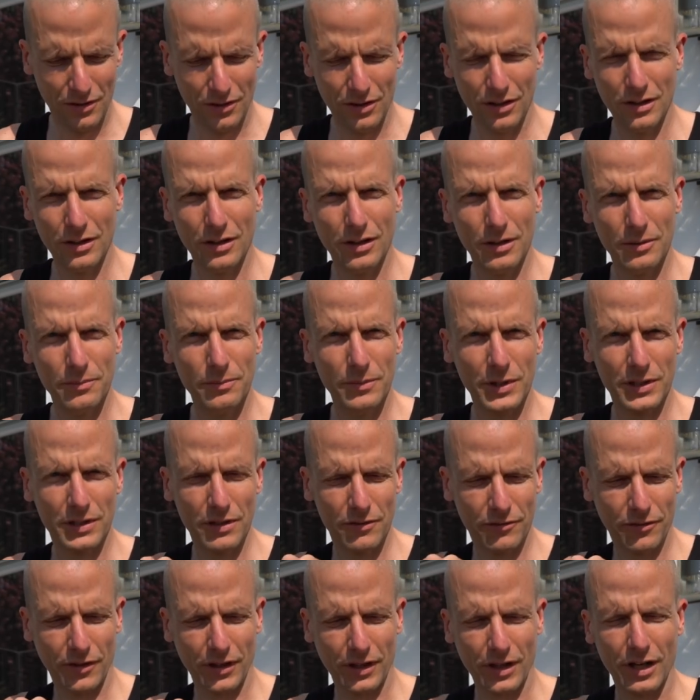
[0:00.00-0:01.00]
äh, mit
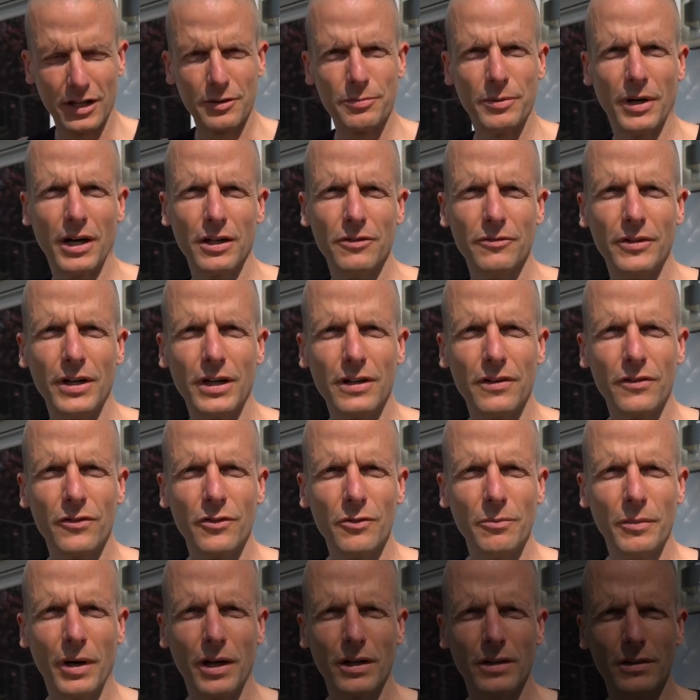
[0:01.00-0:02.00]
den vergleichbaren Werten
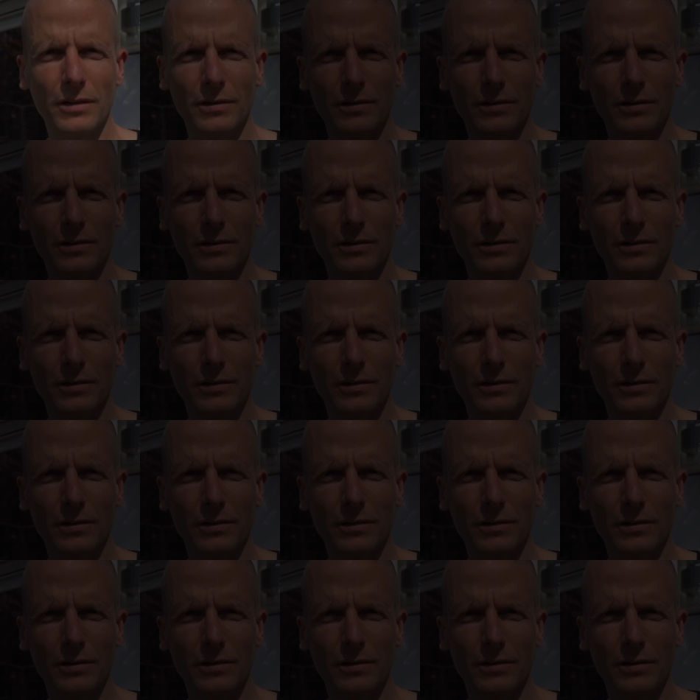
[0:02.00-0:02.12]
zu machen.